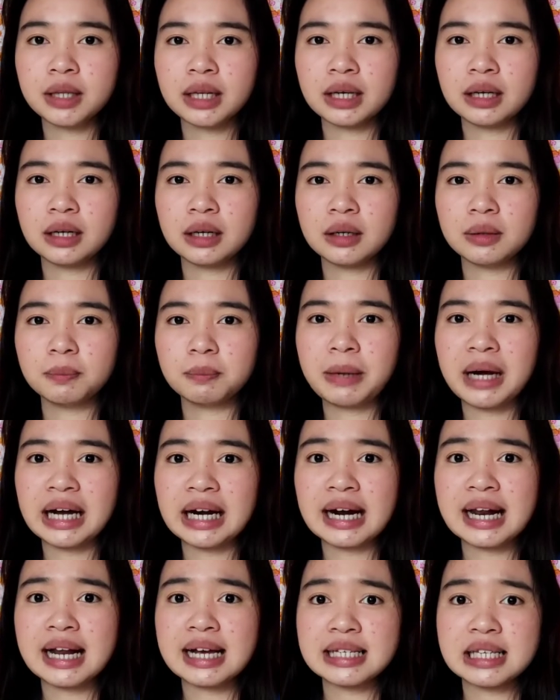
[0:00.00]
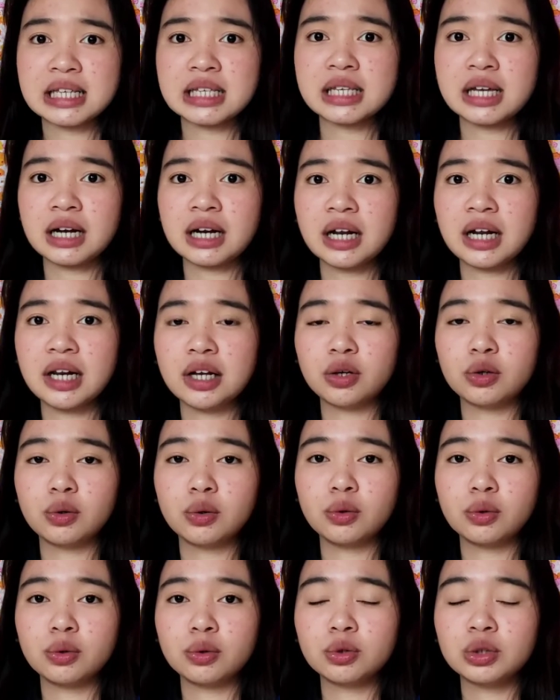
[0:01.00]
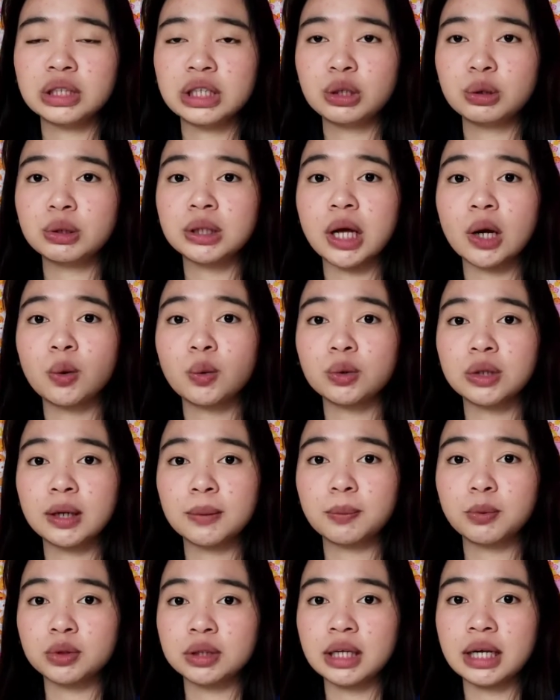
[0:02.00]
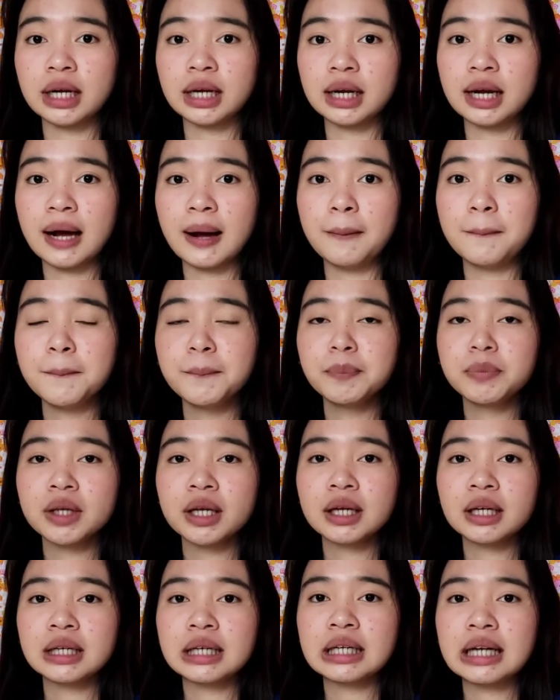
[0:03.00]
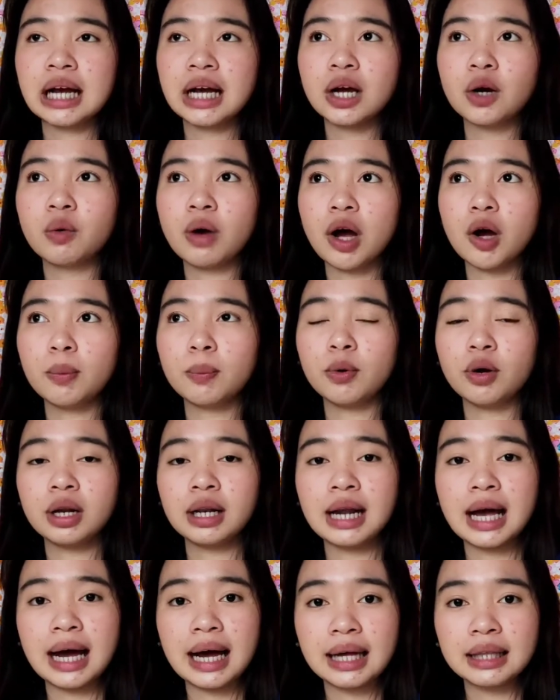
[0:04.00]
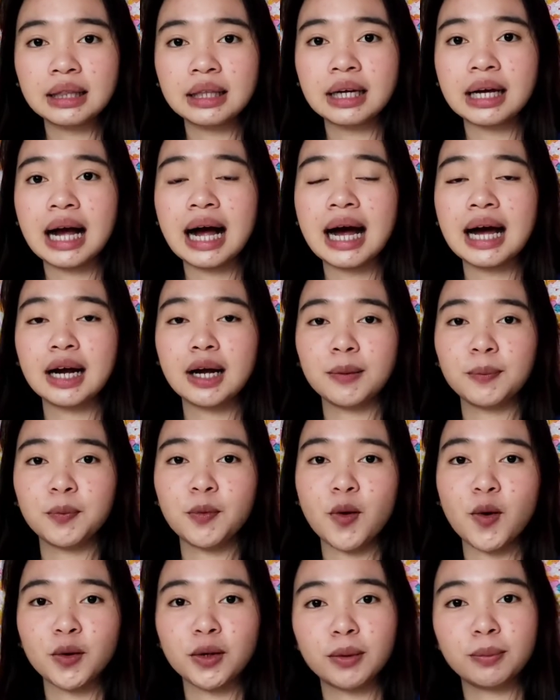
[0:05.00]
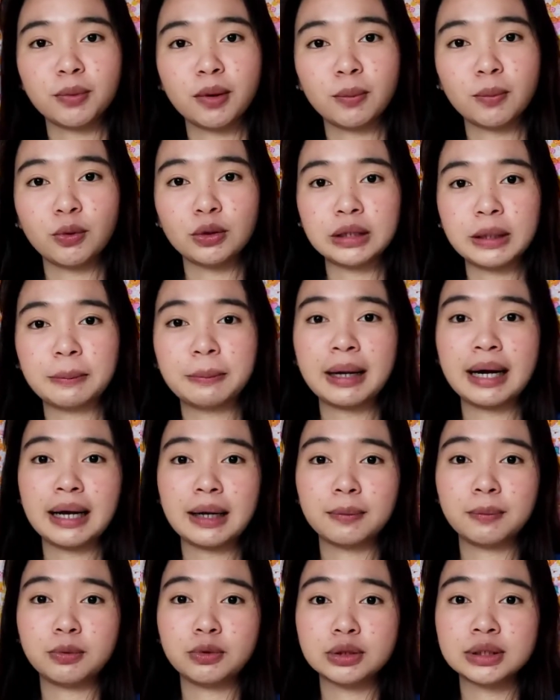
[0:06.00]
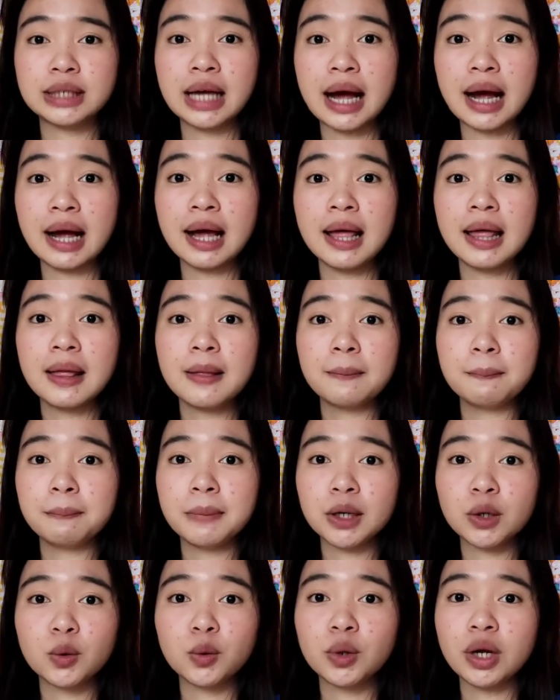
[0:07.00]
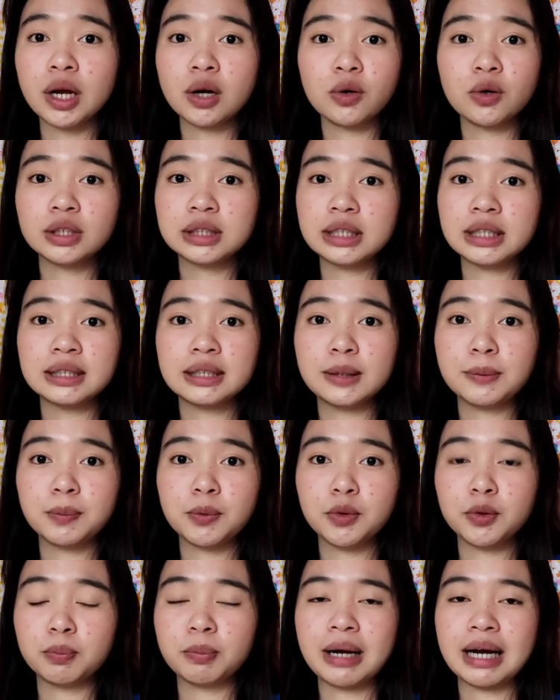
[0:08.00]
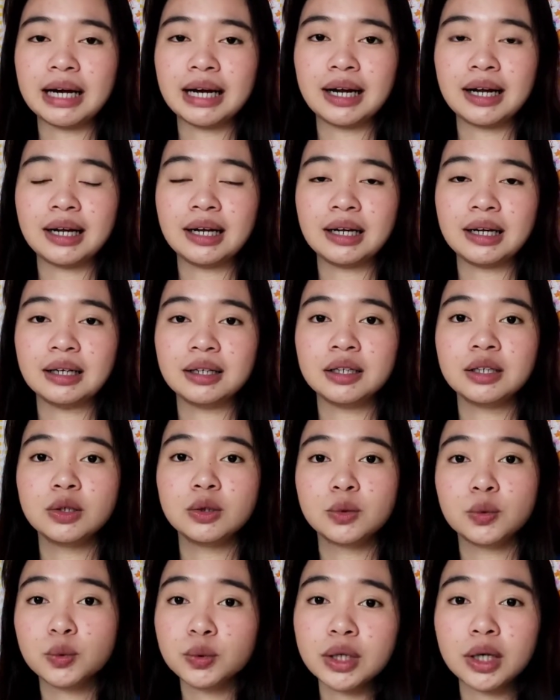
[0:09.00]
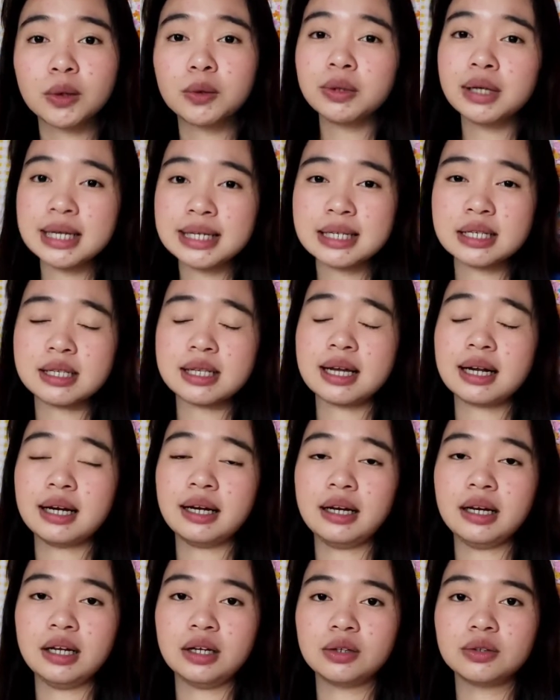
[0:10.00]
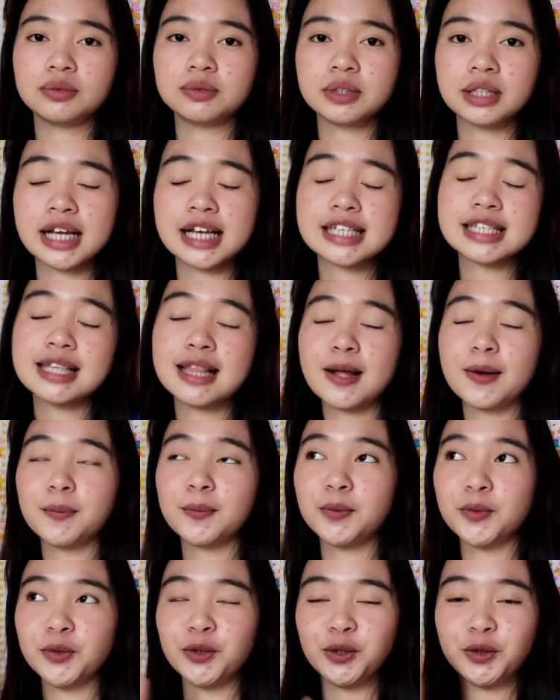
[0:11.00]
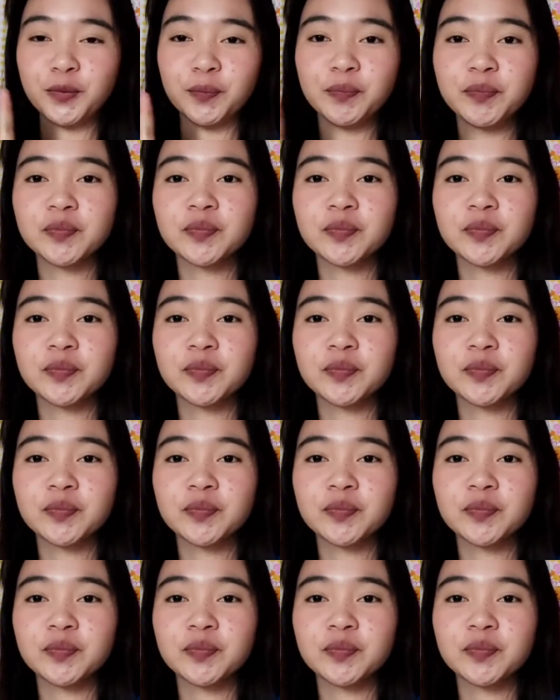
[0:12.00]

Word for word: ng para lang sa sarili ko, kundi unang-una po talaga ginagawa ko po ang lahat. Nag-aaral po ako ng mabuti para po sa magulang ko at hindi po parang unang-una sa sarili Next lang po yun.